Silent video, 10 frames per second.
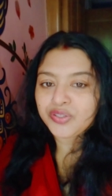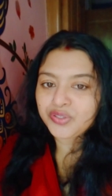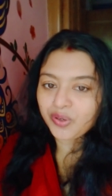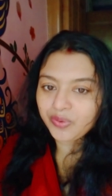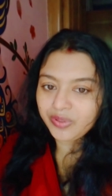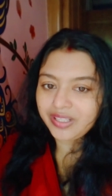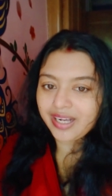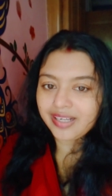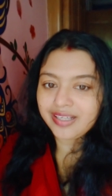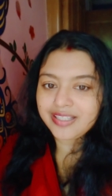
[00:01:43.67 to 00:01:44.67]
যখনই
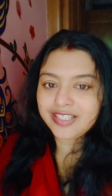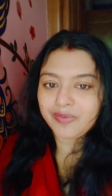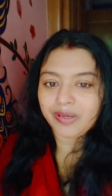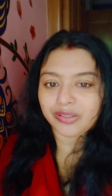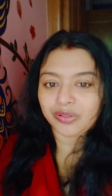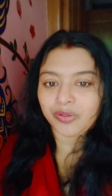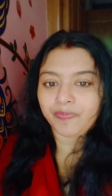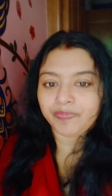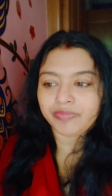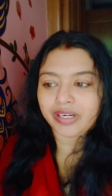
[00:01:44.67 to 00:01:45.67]
দেখা যাচ্ছে মাত্র
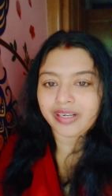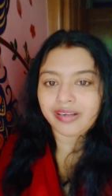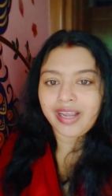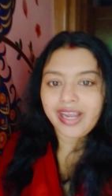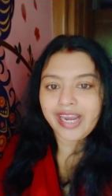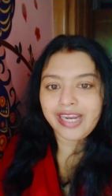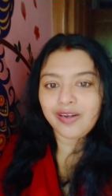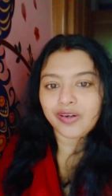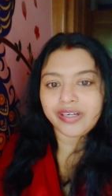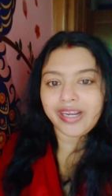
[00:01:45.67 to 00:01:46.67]
মানে এই
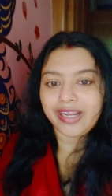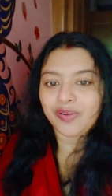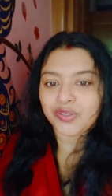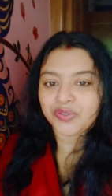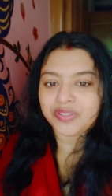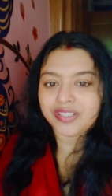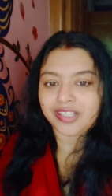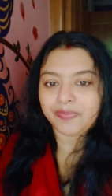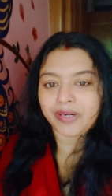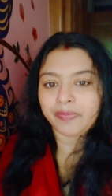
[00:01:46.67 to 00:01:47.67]
লটে এই কজন যেতে
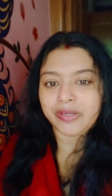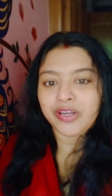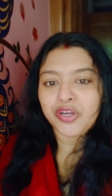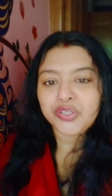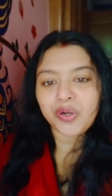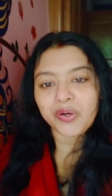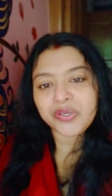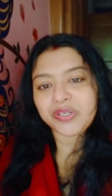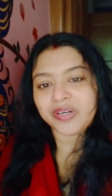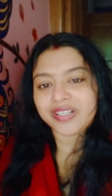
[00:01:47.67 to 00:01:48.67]
পারবে সঙ্গে
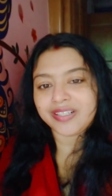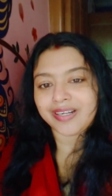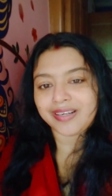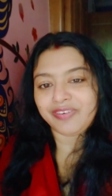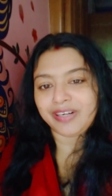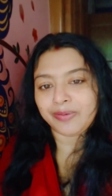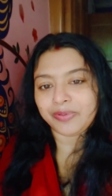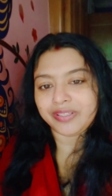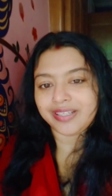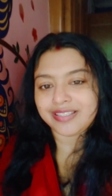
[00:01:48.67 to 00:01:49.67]
সঙ্গে সেটাকে ফিল আপ
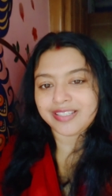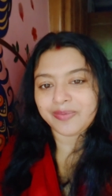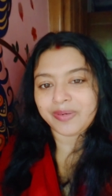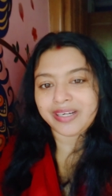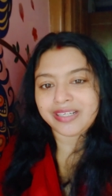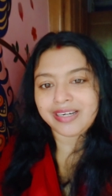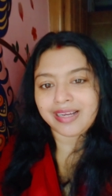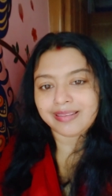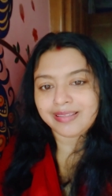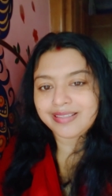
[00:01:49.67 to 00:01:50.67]
হয়ে যাচ্ছে মানে সেই
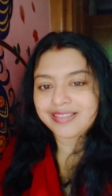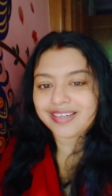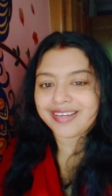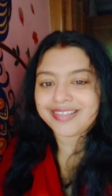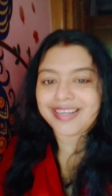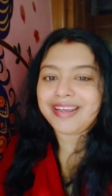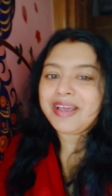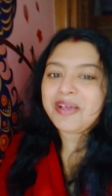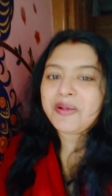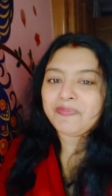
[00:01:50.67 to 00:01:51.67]
রাত্রির জেগে সেই
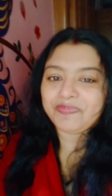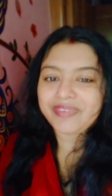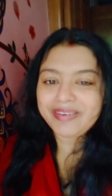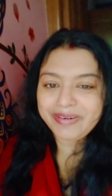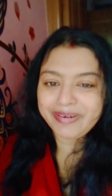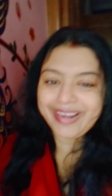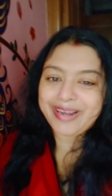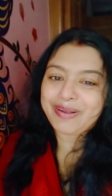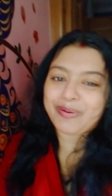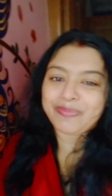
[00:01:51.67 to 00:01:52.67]
মানে,
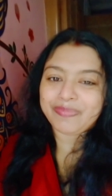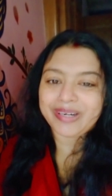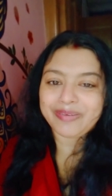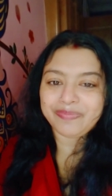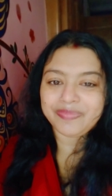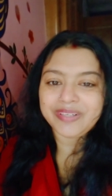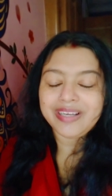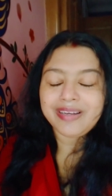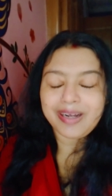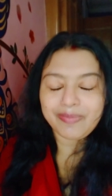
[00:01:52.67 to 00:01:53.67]
মানে
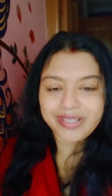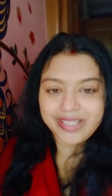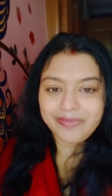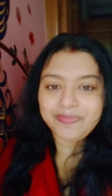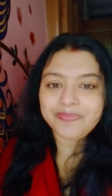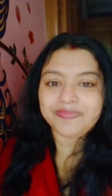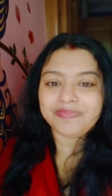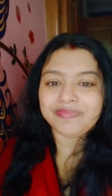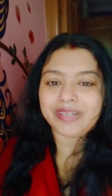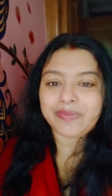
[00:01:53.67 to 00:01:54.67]
আমরা সেই
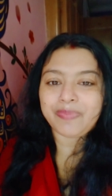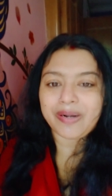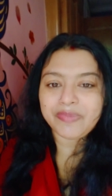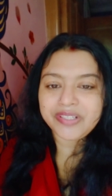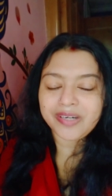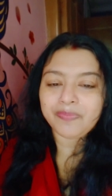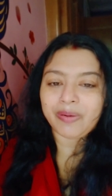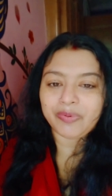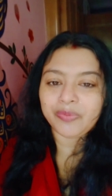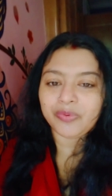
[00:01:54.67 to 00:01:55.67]
মানে পারমিশন
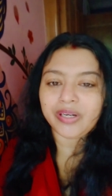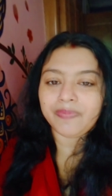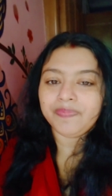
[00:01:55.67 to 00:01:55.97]
পাবো বলে